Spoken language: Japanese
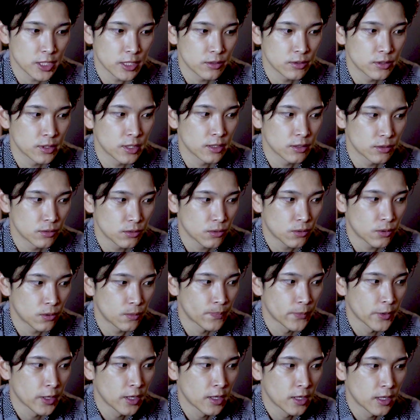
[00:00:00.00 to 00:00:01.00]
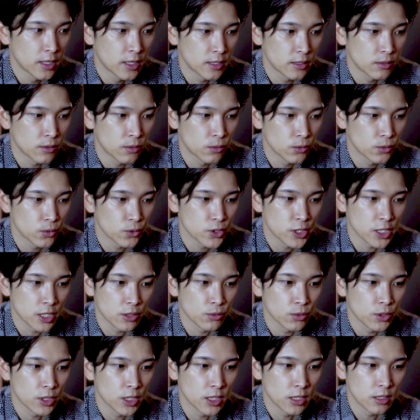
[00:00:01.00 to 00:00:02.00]
ち歩いてると、えと、落とした
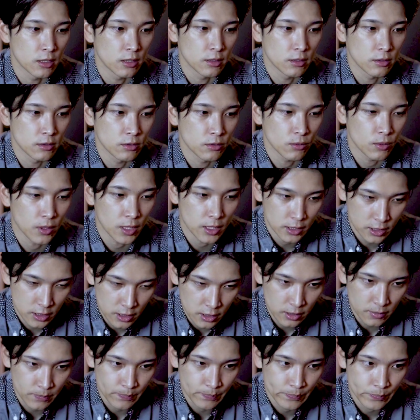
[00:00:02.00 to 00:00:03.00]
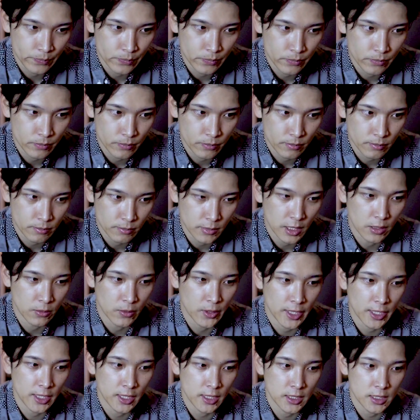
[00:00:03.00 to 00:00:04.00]
時とかに、まあ、
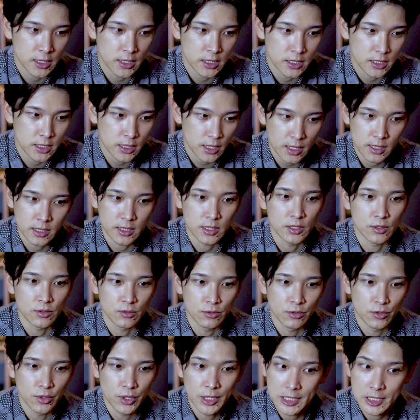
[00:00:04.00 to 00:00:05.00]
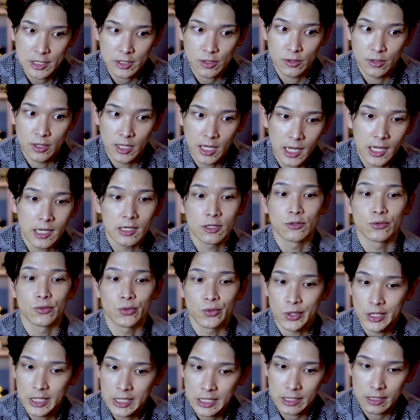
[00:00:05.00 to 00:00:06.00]
割れたりするリスクがある
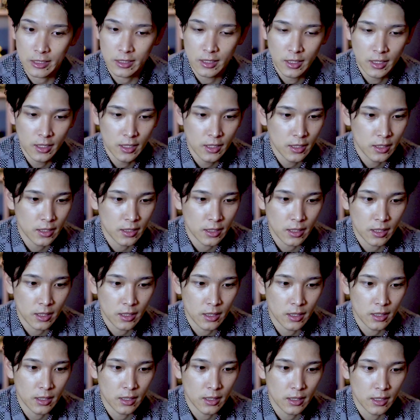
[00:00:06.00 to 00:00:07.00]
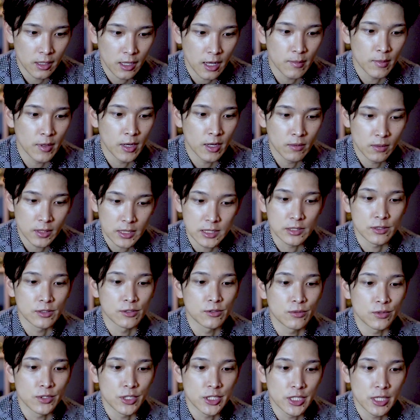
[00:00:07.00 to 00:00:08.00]
ので、えー、カバーはす
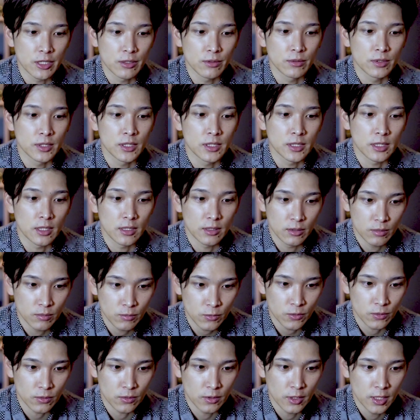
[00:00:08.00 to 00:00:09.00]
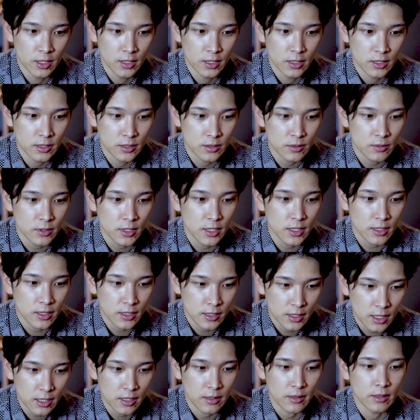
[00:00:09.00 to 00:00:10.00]
るようにしてるんですけれども、そんな
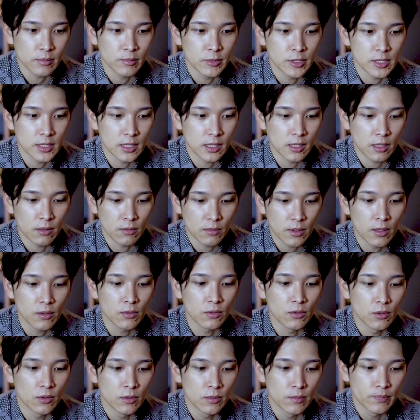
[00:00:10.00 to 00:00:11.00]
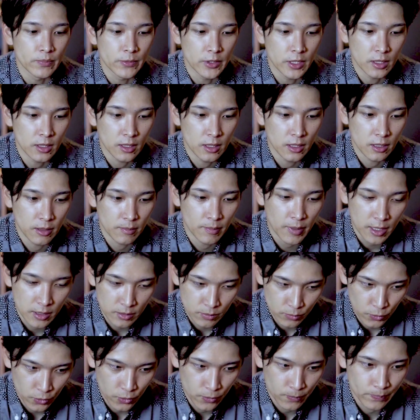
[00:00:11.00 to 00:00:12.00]
中で見つけたのがこの、えー、
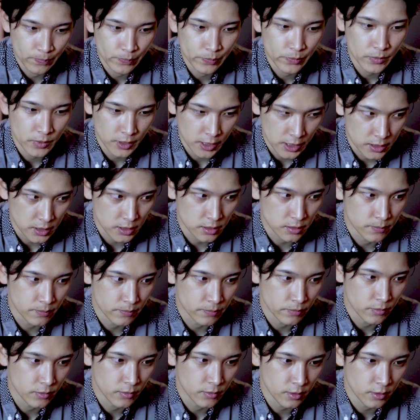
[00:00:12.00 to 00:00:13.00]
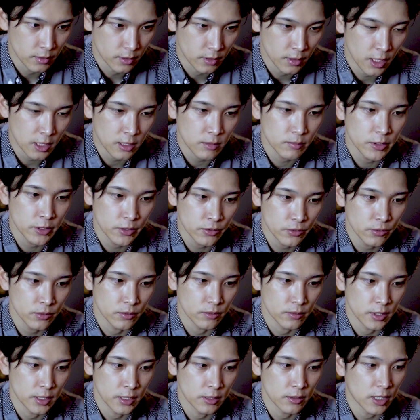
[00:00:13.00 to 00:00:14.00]
パルモです。なるべ
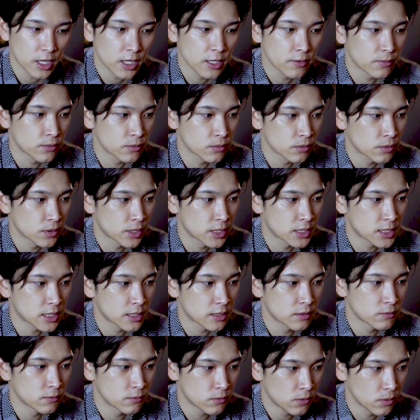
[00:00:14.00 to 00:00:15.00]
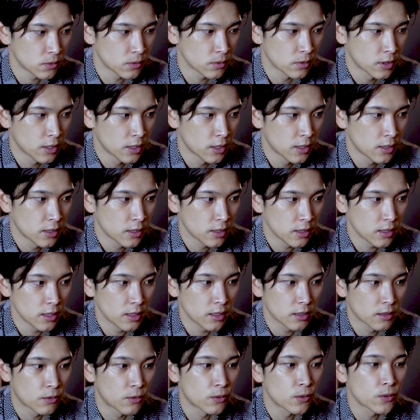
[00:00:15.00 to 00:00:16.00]
く、えと、iPhone のデザインを、
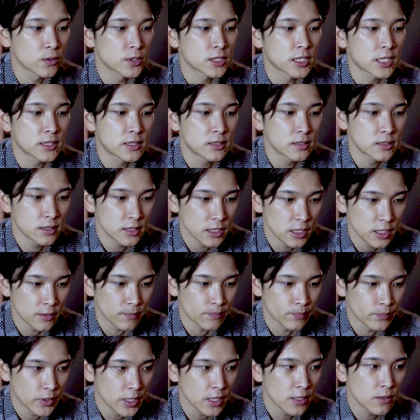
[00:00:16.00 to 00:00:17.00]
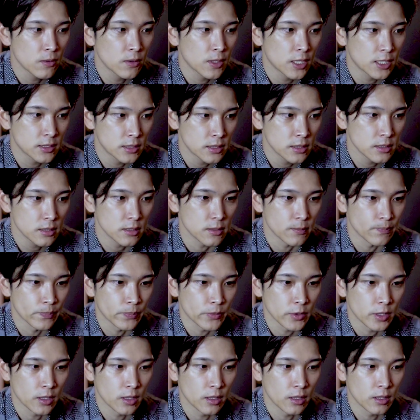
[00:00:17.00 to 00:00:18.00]
殺さずに、なおかつ、
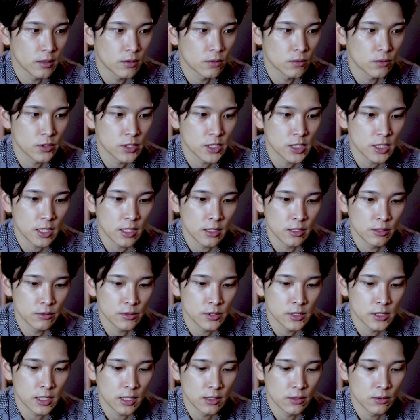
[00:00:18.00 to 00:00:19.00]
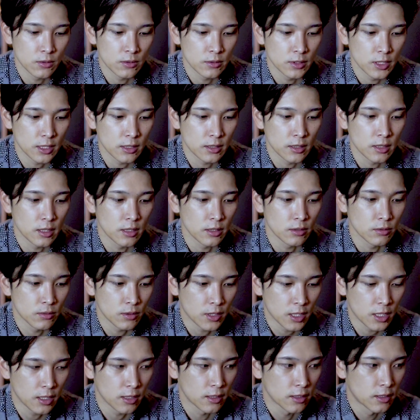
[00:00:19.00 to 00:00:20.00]
このしっかり四つ角だったりと
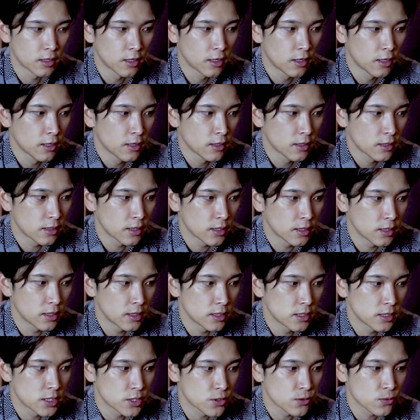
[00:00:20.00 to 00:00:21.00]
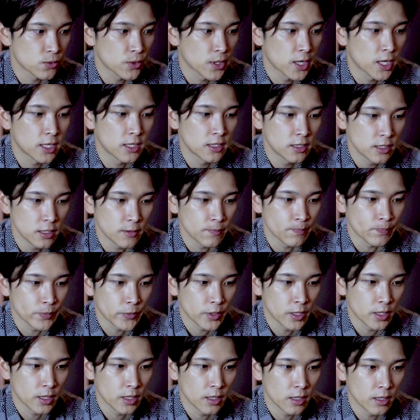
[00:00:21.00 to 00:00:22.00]
か、衝撃に、
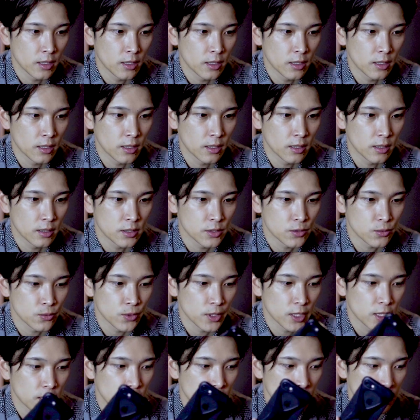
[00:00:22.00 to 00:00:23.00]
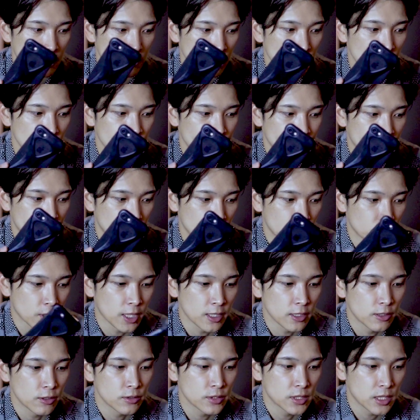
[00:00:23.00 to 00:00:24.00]
衝撃の、
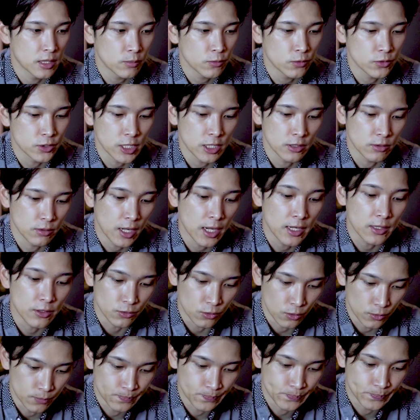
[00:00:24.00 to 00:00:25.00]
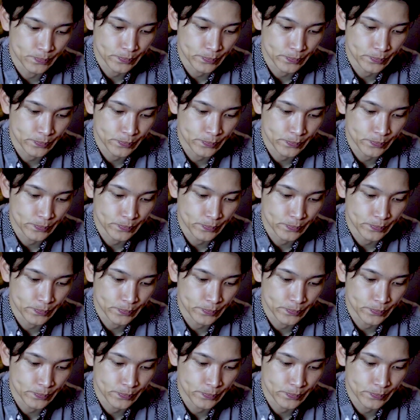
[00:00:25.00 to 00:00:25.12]
耐久性もちゃんとあると